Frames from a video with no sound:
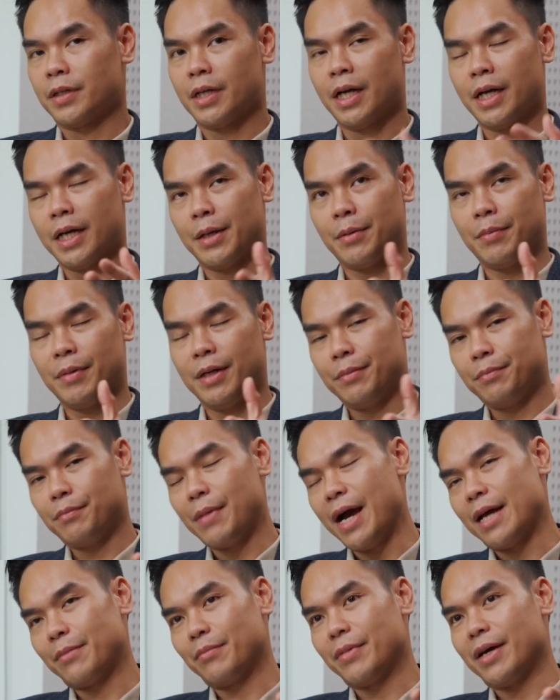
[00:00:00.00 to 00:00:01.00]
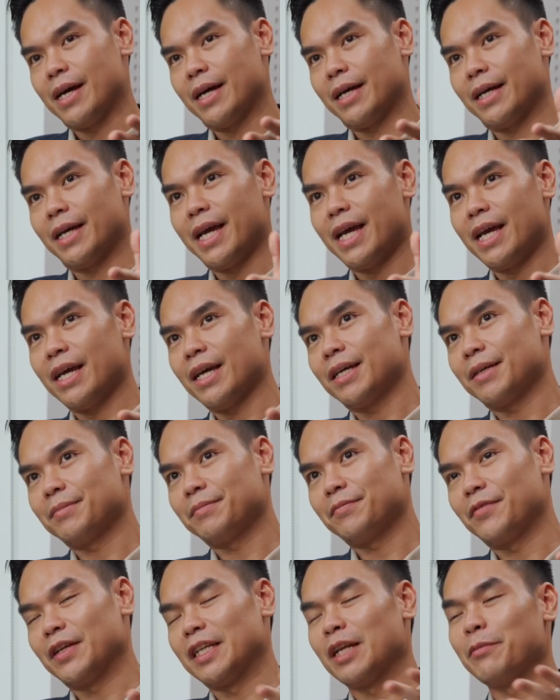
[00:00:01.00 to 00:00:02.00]
các cái bạn mà nghe
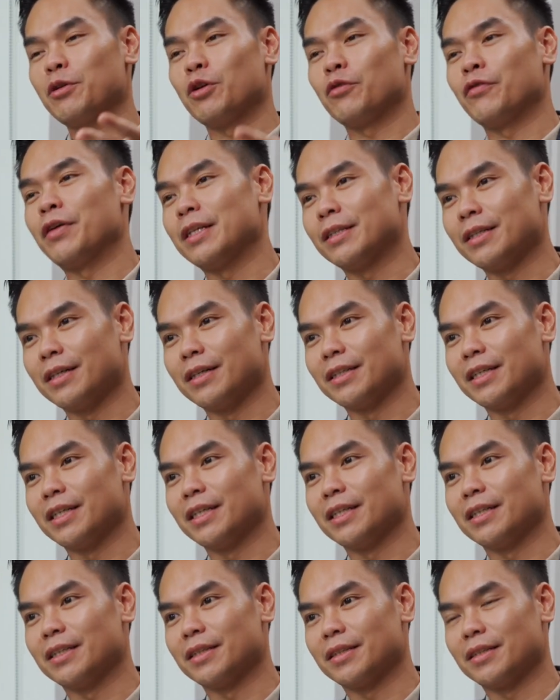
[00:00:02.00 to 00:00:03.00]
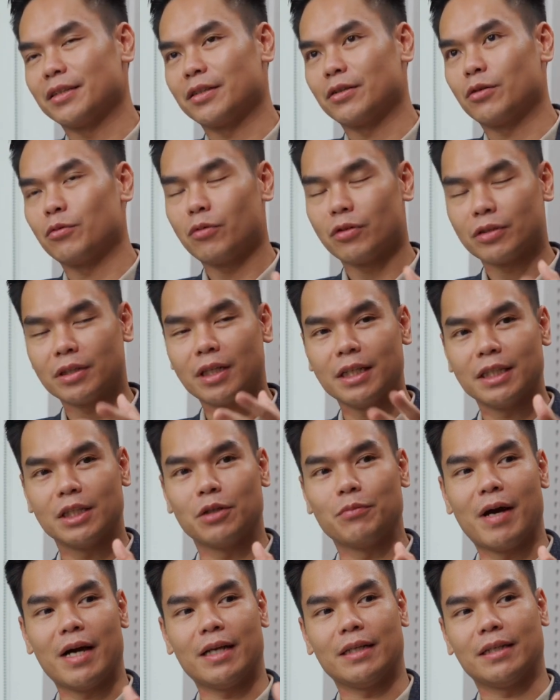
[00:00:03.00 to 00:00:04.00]
Việt Nam Innovator thì cũng có rất là
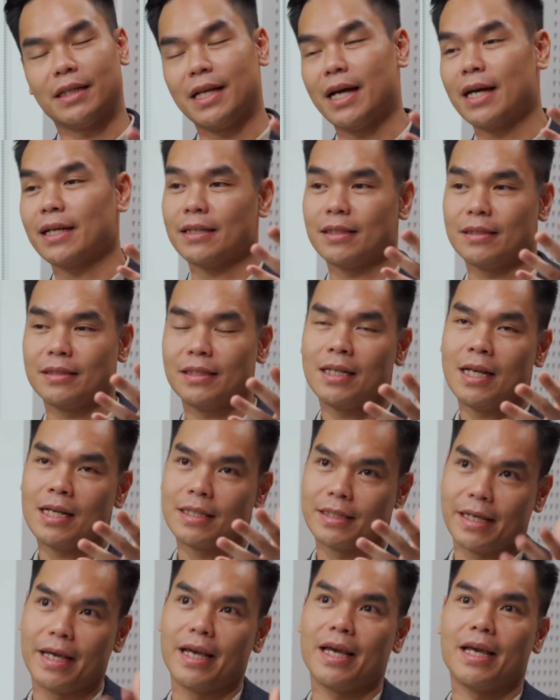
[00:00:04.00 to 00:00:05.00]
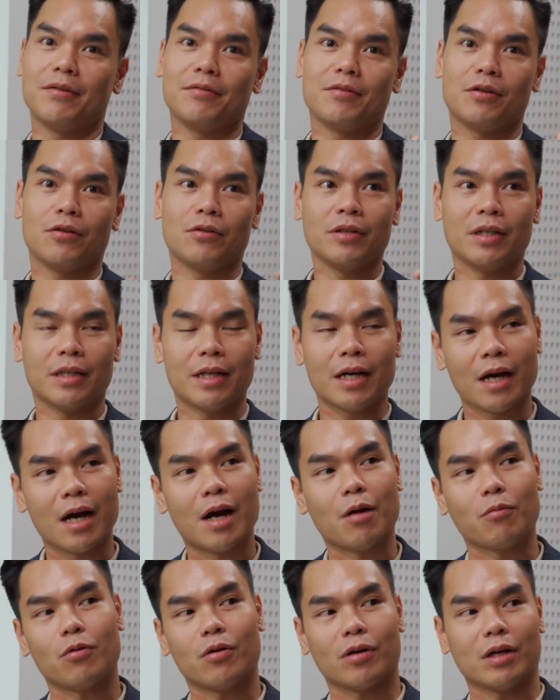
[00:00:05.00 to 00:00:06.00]
nhiều bạn đang rất là trẻ có thể đang
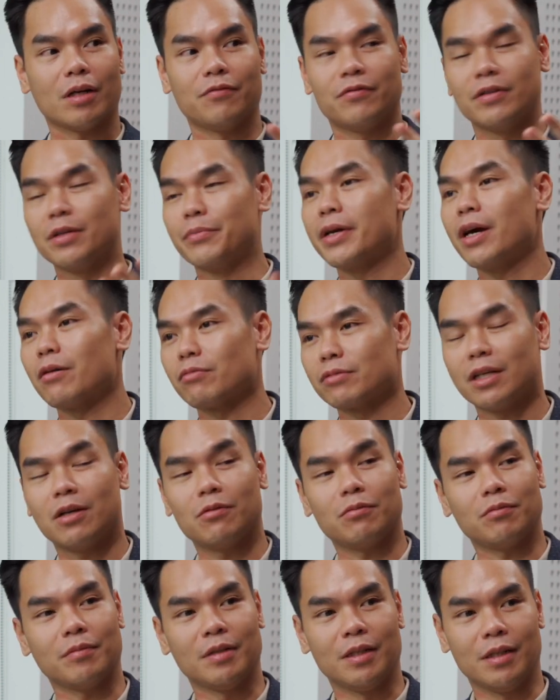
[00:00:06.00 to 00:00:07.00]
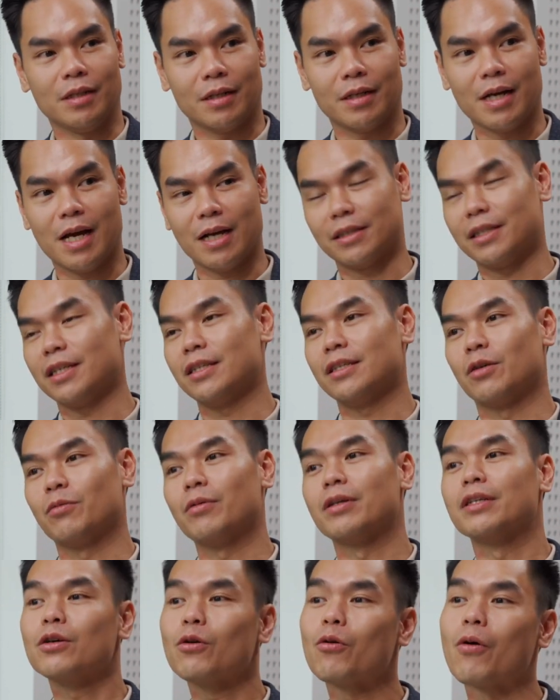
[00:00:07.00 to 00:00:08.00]
học hoặc là vừa mới học xong đang sinh sống
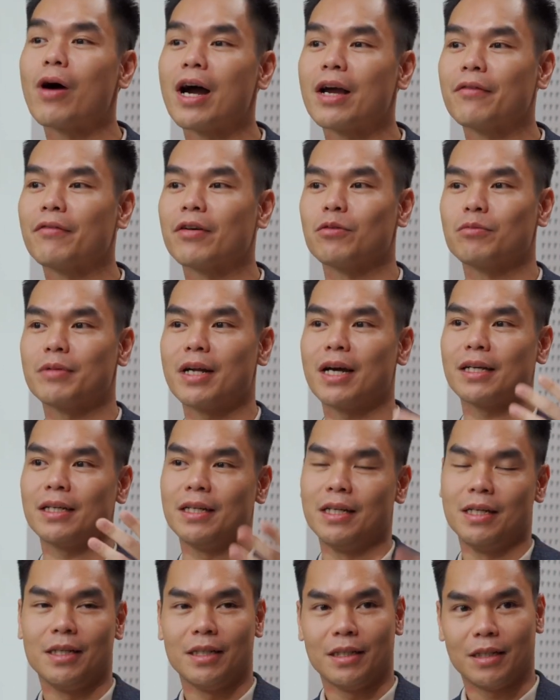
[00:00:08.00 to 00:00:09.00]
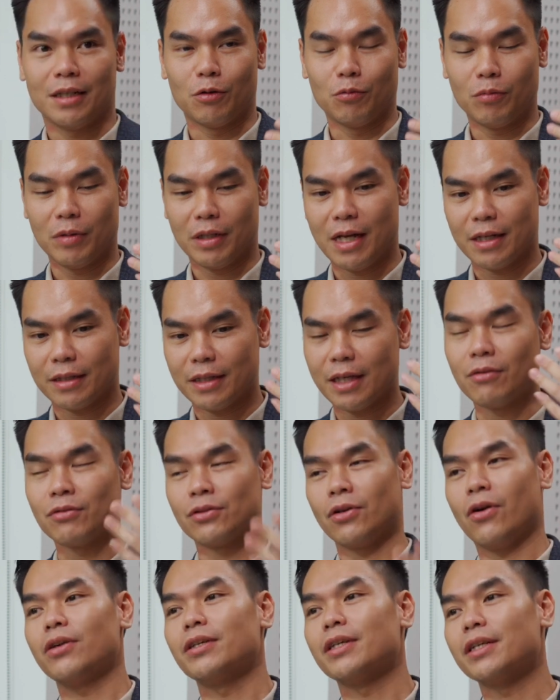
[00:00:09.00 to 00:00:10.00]
ở nước ngoài và cũng ừ. đang cũng là đang theo
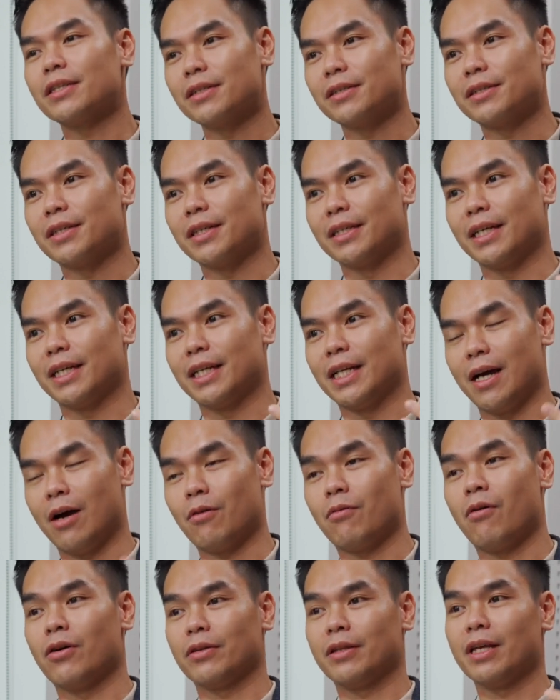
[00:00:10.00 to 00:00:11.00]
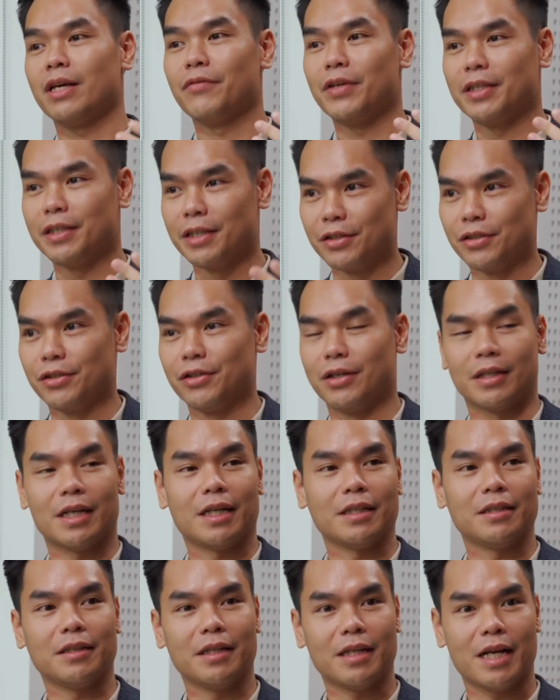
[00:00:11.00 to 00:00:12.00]
dõi những cái chương trình này để học hỏi thêm về thị trường
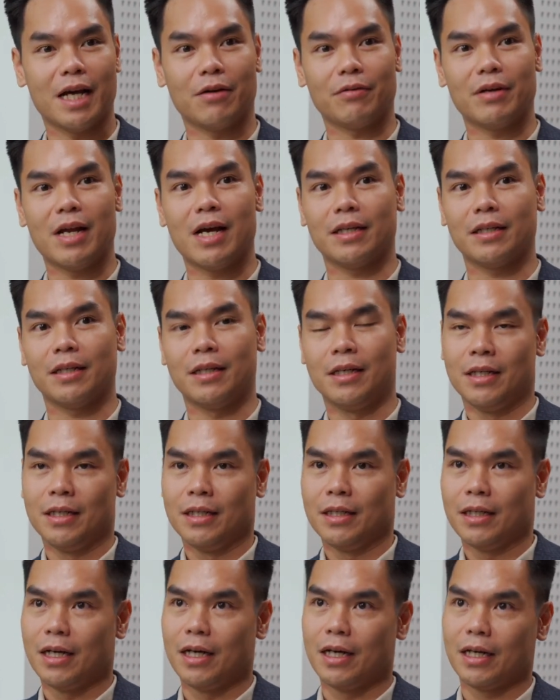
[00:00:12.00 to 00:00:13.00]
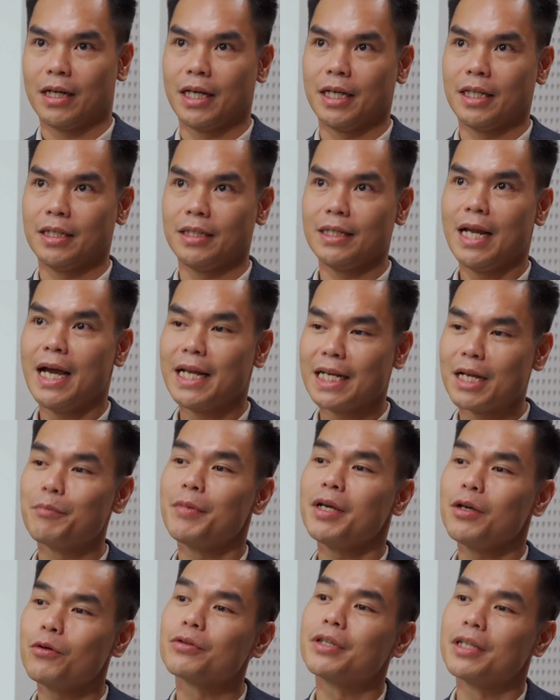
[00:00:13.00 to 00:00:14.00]
đang như thế nào đang à, cái
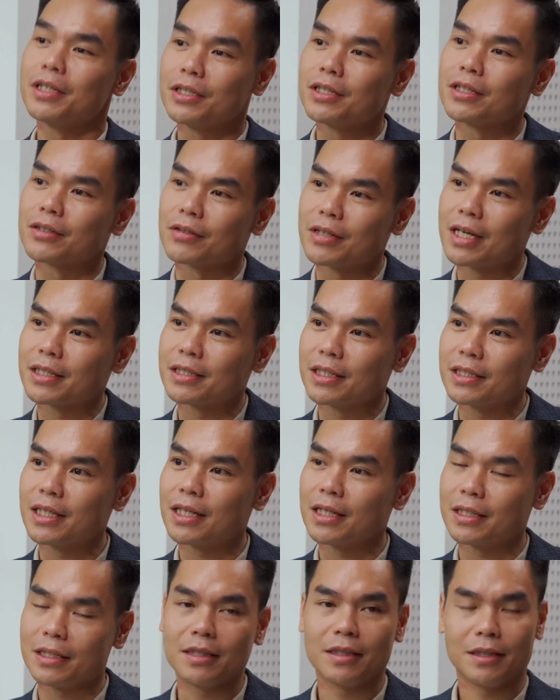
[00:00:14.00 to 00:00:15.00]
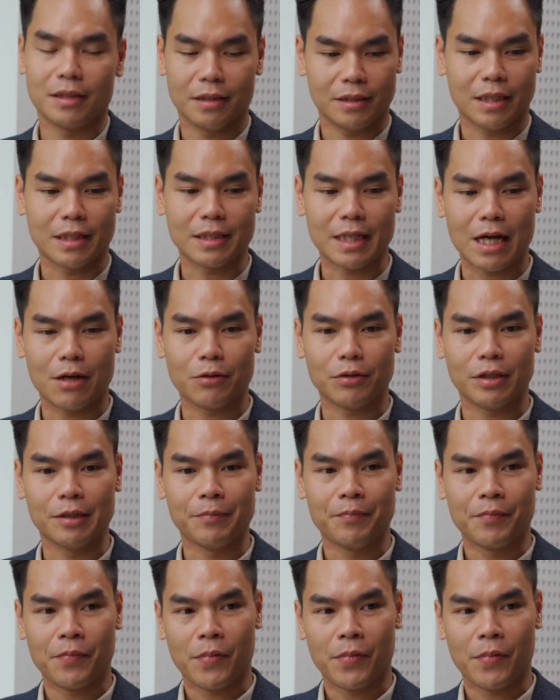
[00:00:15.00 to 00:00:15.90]
dynamic của thị trường nó đang diễn ra như, ra sao thì